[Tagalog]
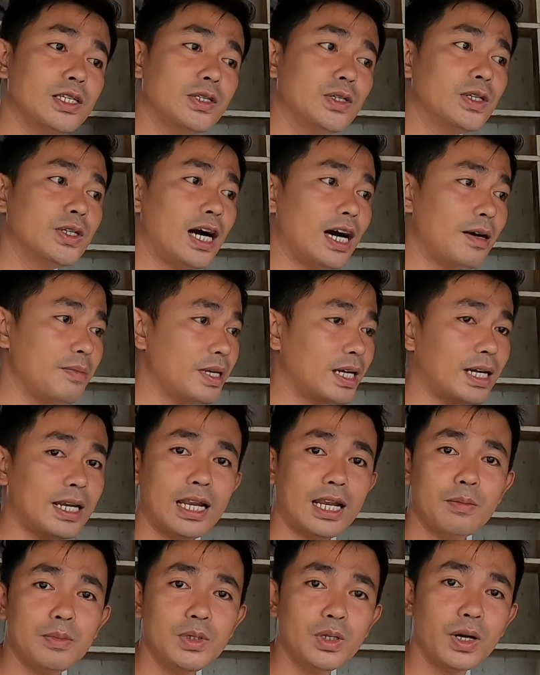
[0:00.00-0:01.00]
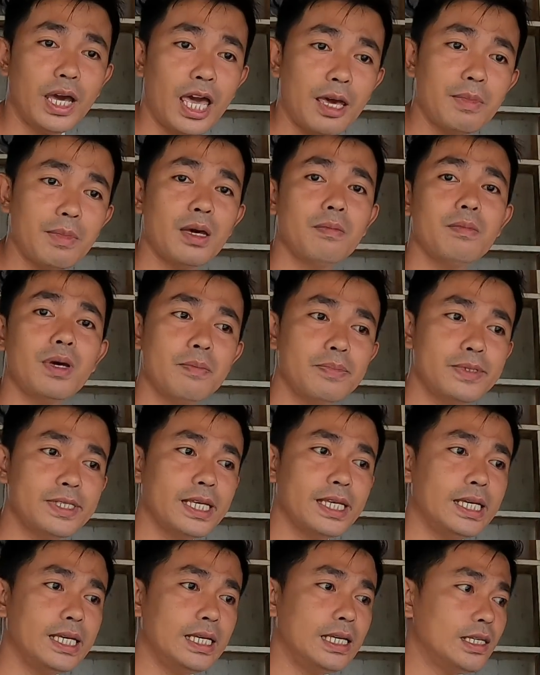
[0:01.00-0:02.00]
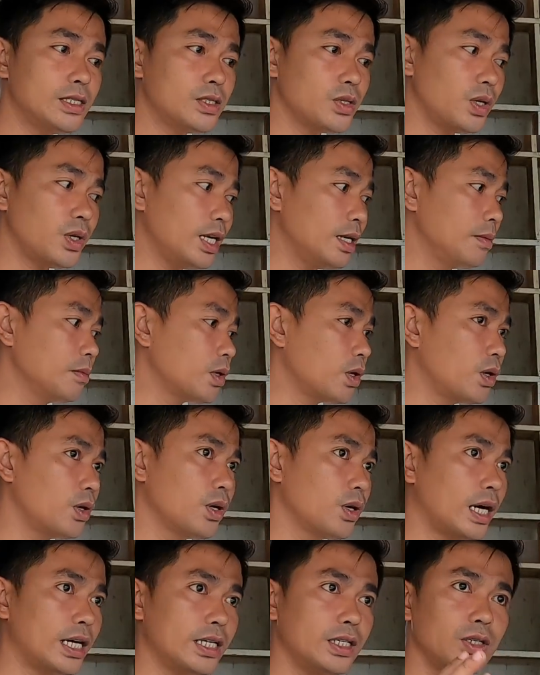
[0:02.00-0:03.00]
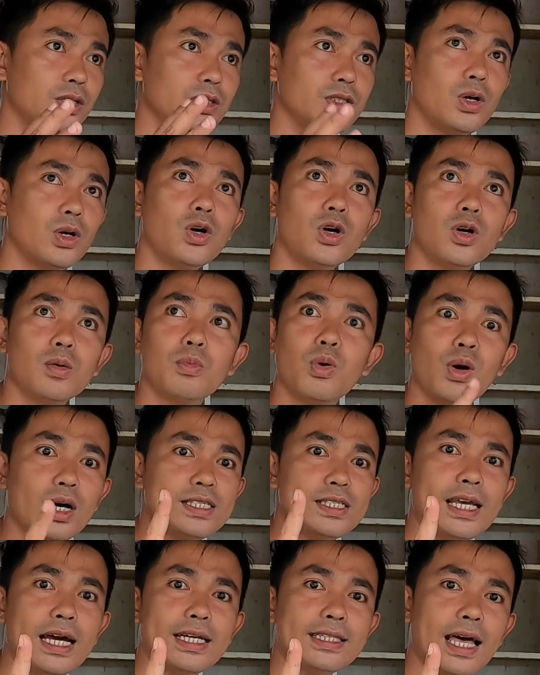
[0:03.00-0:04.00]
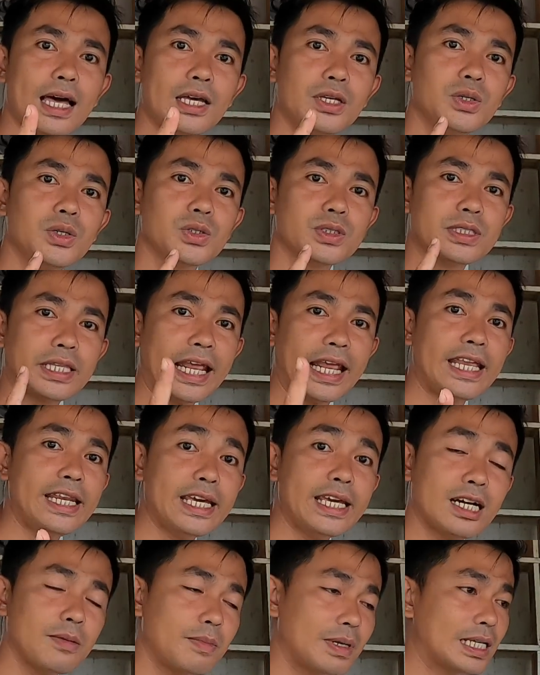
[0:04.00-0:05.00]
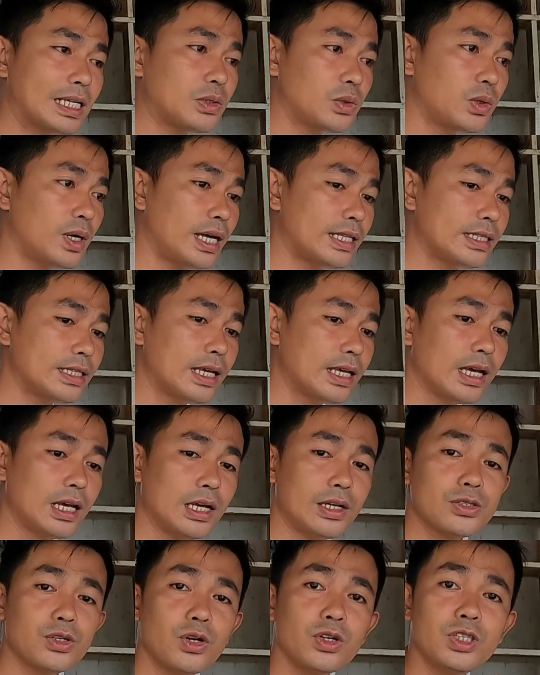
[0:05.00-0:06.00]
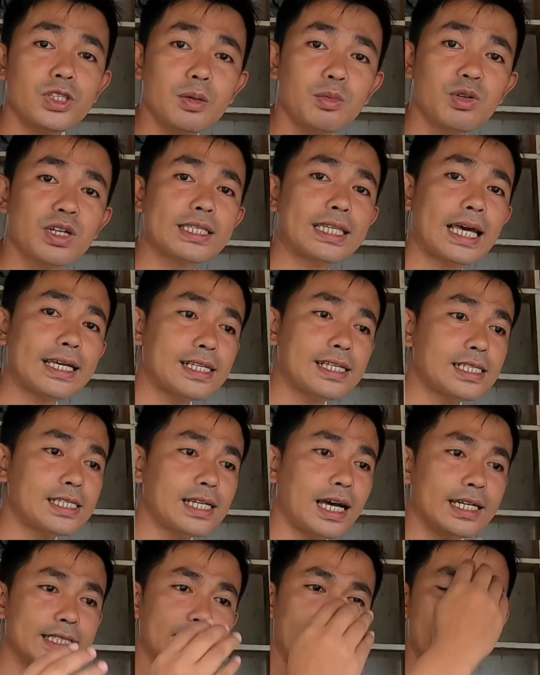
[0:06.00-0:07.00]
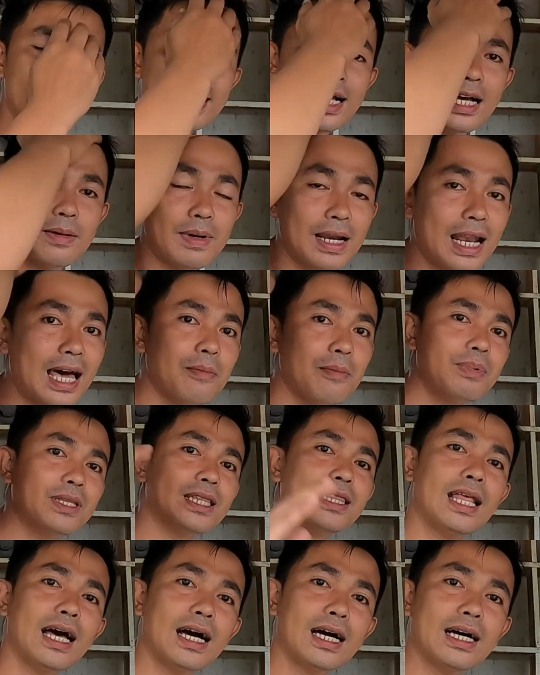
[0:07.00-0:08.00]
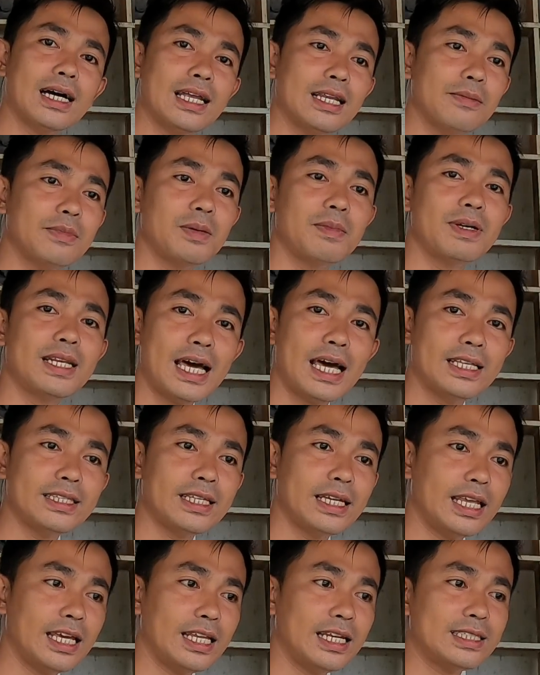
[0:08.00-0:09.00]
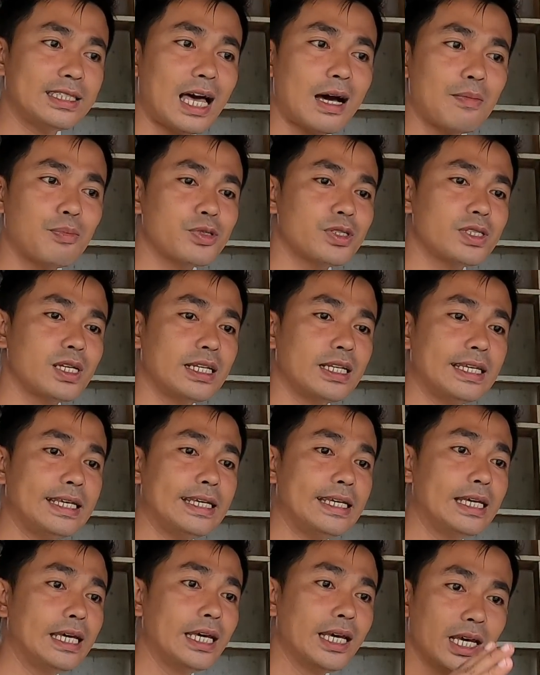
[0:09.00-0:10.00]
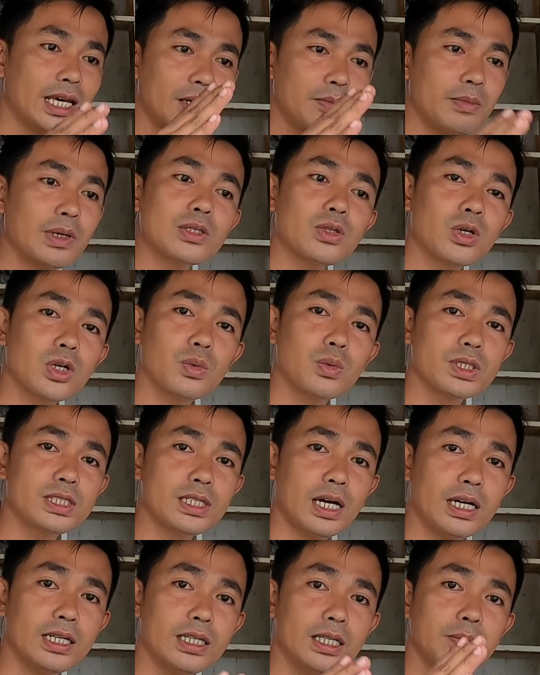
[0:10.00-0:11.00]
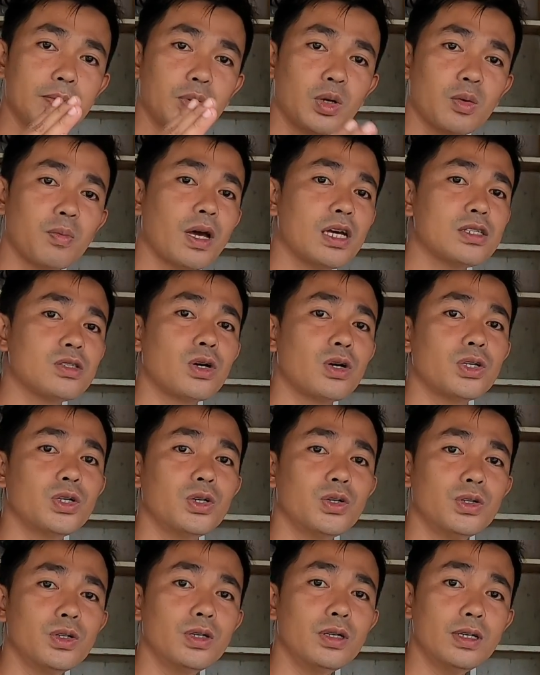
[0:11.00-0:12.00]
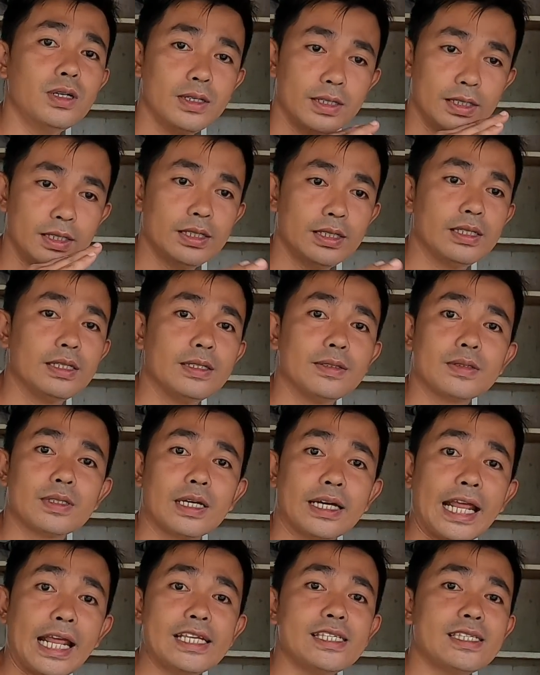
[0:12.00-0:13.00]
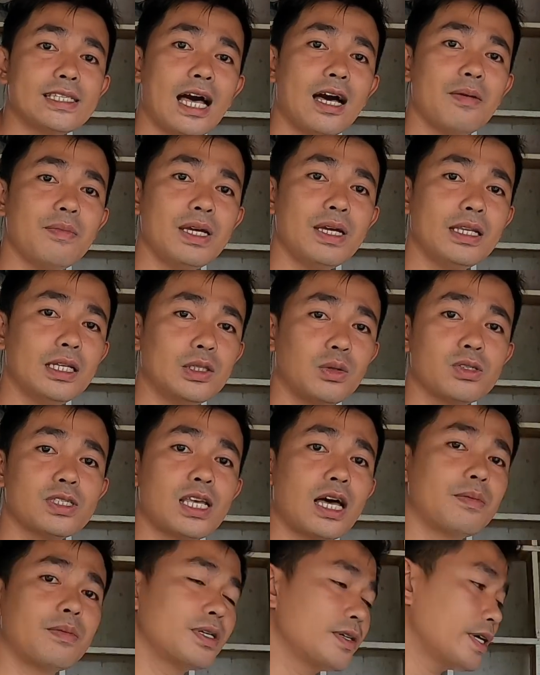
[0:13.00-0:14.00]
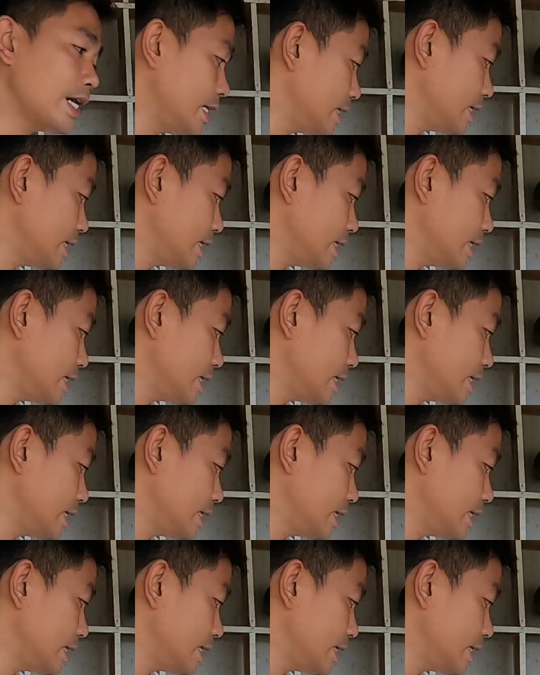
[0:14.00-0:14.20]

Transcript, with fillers: na rin yung aming club, yung MMFC. So, alam ko ngayon o oh, bukas yata yung training kabanatuan. So, hindi muna tayo sasakay dahil nga malapit lang. Alam naman natin eh natapos na ni Victor Wood tsaka ni Professor yung race namin, itong summer